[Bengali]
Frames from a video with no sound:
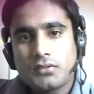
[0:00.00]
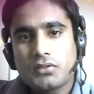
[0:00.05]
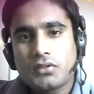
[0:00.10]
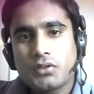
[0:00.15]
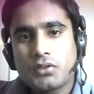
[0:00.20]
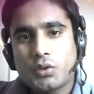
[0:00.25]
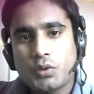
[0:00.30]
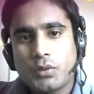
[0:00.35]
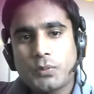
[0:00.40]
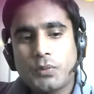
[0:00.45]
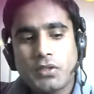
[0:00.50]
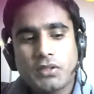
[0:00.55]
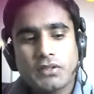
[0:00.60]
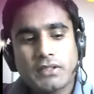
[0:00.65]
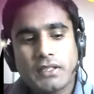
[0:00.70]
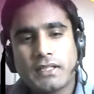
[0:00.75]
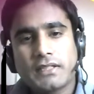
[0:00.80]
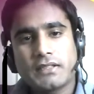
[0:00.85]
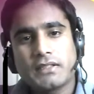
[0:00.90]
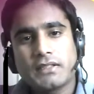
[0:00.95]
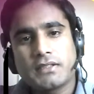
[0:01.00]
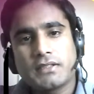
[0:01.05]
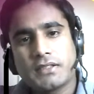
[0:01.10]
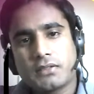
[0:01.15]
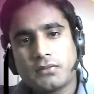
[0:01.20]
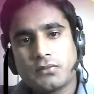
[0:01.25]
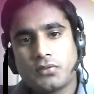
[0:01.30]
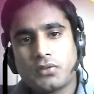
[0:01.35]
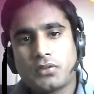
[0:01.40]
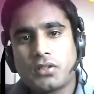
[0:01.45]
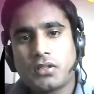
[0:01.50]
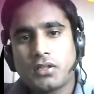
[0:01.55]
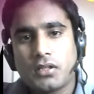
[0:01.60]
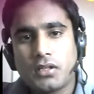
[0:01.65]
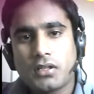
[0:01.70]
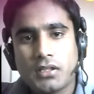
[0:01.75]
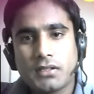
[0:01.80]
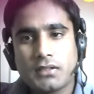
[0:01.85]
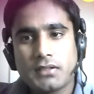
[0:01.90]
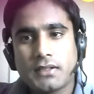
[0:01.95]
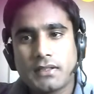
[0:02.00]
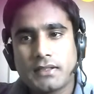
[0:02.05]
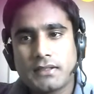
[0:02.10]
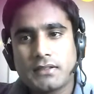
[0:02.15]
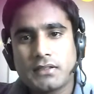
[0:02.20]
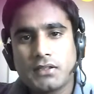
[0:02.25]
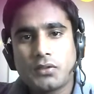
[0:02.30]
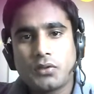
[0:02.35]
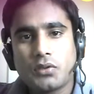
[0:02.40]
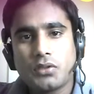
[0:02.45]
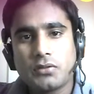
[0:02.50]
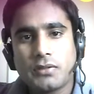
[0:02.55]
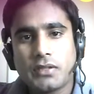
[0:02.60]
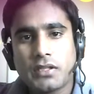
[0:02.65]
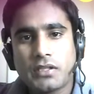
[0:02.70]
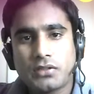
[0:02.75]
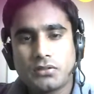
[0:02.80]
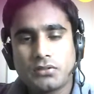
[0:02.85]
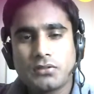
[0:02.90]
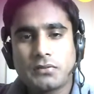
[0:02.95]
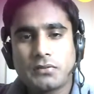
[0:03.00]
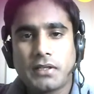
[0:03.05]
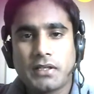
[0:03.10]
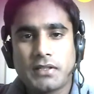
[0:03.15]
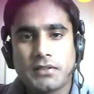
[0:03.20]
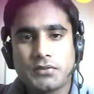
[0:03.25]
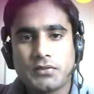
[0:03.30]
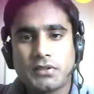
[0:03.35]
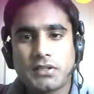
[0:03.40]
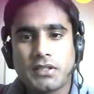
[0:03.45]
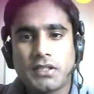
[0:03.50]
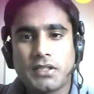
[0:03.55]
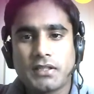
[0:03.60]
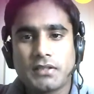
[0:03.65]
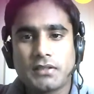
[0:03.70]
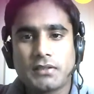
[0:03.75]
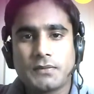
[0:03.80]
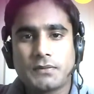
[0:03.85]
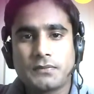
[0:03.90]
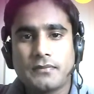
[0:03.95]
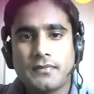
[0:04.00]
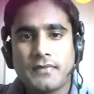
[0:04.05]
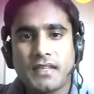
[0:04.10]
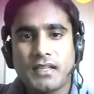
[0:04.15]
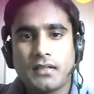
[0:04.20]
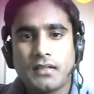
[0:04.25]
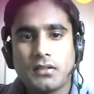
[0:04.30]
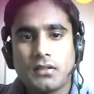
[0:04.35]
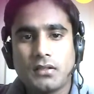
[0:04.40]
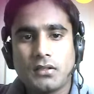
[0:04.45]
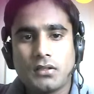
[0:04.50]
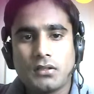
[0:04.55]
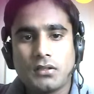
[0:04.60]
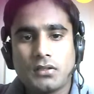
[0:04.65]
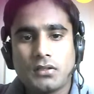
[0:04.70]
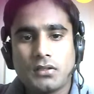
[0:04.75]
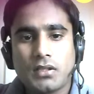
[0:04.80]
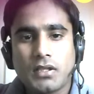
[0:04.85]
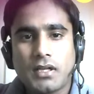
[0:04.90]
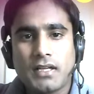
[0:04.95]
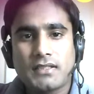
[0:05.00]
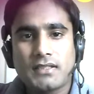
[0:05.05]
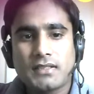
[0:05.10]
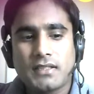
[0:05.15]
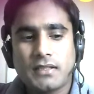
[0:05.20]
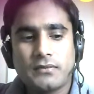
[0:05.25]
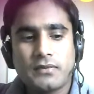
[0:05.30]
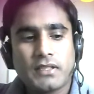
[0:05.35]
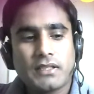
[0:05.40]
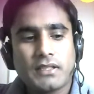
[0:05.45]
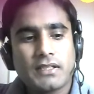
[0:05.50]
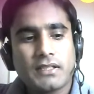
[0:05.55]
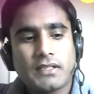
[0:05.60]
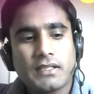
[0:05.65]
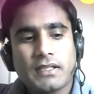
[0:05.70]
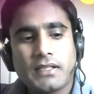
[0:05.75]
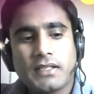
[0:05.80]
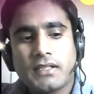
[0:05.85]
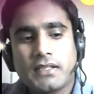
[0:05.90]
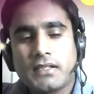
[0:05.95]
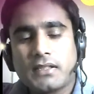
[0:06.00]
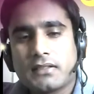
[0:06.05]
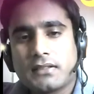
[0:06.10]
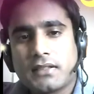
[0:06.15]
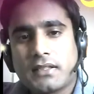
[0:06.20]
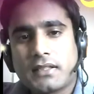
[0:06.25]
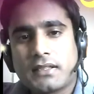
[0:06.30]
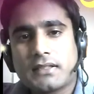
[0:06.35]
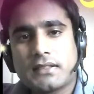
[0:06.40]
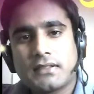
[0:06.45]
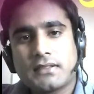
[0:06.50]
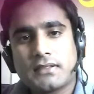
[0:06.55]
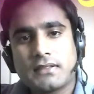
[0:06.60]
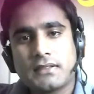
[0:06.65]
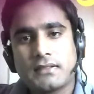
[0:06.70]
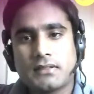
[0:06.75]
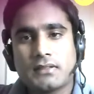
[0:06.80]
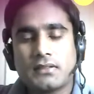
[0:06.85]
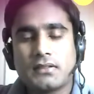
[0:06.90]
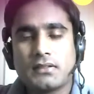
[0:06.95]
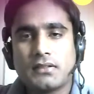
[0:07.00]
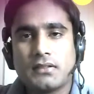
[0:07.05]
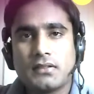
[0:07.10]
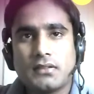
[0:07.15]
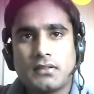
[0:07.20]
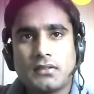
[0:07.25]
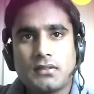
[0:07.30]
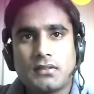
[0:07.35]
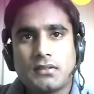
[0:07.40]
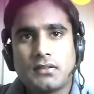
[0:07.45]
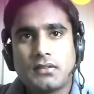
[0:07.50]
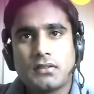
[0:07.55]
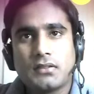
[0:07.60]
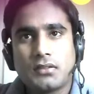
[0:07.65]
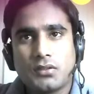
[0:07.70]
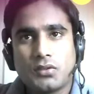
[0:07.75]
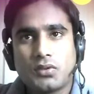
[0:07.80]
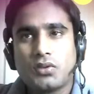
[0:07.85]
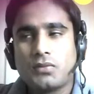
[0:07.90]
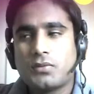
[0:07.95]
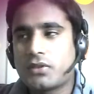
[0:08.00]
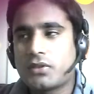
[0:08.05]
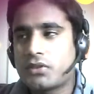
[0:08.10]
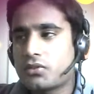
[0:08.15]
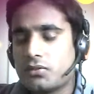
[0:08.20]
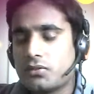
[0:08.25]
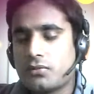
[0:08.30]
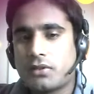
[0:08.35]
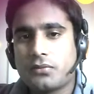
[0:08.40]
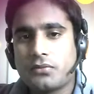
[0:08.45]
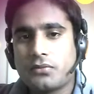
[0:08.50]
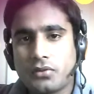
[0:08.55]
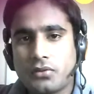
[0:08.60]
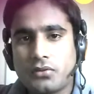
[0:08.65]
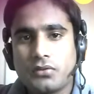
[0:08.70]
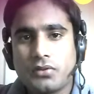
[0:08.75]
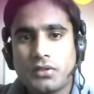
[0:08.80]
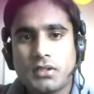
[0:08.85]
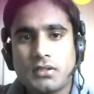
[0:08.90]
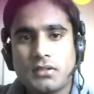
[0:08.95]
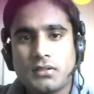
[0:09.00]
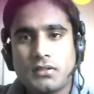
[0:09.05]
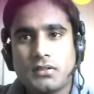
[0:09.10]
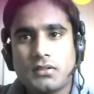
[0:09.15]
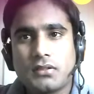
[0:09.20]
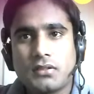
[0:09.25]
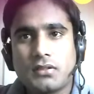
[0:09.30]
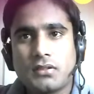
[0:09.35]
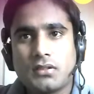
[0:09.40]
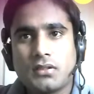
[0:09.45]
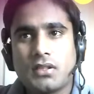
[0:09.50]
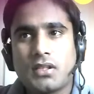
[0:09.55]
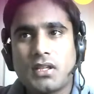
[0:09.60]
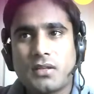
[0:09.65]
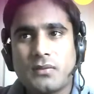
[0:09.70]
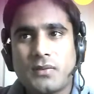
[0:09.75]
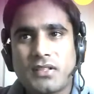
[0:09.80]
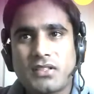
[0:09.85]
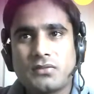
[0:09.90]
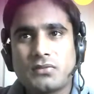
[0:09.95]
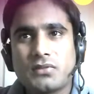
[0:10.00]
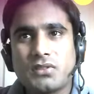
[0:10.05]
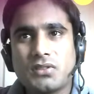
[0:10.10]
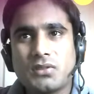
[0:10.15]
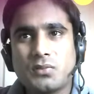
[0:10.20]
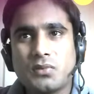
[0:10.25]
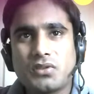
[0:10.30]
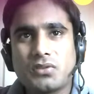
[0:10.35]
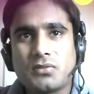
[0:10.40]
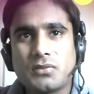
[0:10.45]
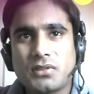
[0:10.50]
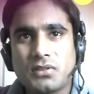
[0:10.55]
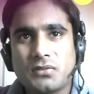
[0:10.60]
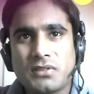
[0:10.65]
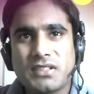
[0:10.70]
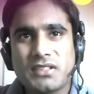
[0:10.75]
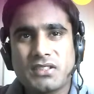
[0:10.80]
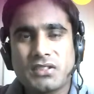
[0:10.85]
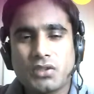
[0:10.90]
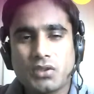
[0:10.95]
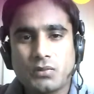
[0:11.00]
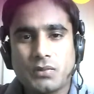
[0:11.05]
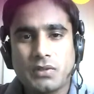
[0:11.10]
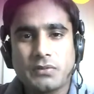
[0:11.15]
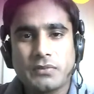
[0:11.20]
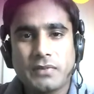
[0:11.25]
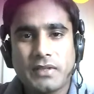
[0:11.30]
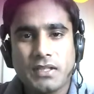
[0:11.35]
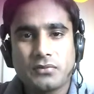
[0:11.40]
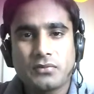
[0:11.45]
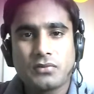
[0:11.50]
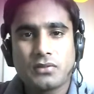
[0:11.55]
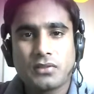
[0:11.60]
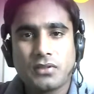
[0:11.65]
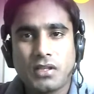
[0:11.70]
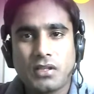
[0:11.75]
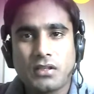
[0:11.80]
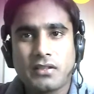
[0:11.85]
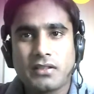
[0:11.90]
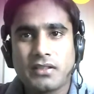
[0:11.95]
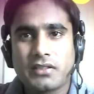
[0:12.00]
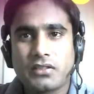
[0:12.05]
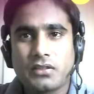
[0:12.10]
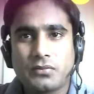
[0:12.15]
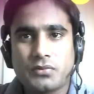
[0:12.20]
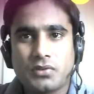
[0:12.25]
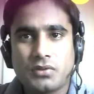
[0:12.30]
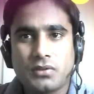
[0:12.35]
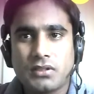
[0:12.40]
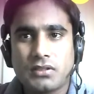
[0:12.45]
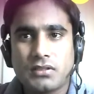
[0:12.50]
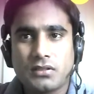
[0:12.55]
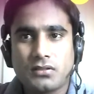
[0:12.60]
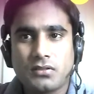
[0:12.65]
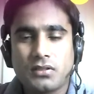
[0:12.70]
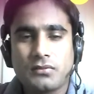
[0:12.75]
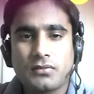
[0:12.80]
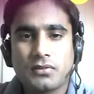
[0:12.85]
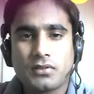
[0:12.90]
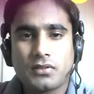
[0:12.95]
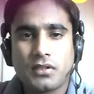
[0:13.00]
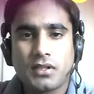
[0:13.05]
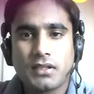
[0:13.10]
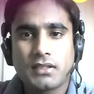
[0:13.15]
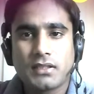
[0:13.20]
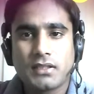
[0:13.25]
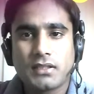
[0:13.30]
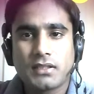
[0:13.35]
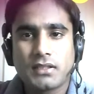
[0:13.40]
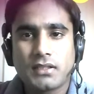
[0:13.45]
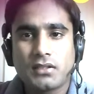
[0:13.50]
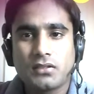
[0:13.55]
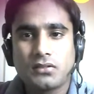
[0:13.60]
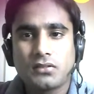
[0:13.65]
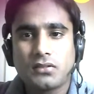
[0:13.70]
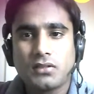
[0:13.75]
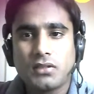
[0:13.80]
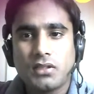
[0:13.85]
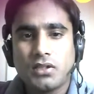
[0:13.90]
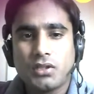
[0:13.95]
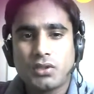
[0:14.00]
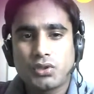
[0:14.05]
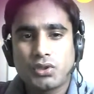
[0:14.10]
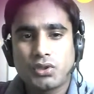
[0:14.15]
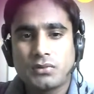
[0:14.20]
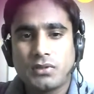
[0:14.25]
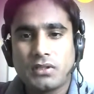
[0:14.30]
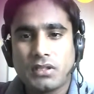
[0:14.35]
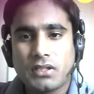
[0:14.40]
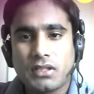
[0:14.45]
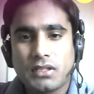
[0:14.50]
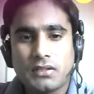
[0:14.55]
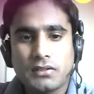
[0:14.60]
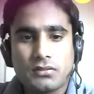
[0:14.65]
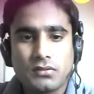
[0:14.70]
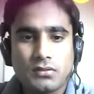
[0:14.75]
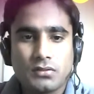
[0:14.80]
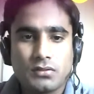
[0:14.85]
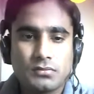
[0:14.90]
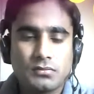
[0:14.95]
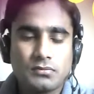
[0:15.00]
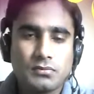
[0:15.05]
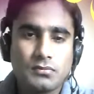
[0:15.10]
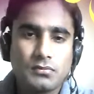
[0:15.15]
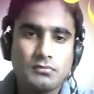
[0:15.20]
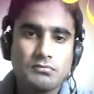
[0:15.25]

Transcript: যদি সময় পাওয়া যায় হাতে সেদিন ফোন করা হয় দেখা যাচ্ছে রবিবার শনিবার এখানে ছুটি থাকে কাজ কাম না থাকলে এখানে দেখা যাচ্ছে যে রবিবার শনিবার ফোন করি আর মাঝে মধ্যে বন্ধু বান্ধবের কাছে সময় পাইলে ফোন করা হয় সব সময় ইচ্ছা করলে ফোন করা যায় না কারণ সময়ের এখানে চরম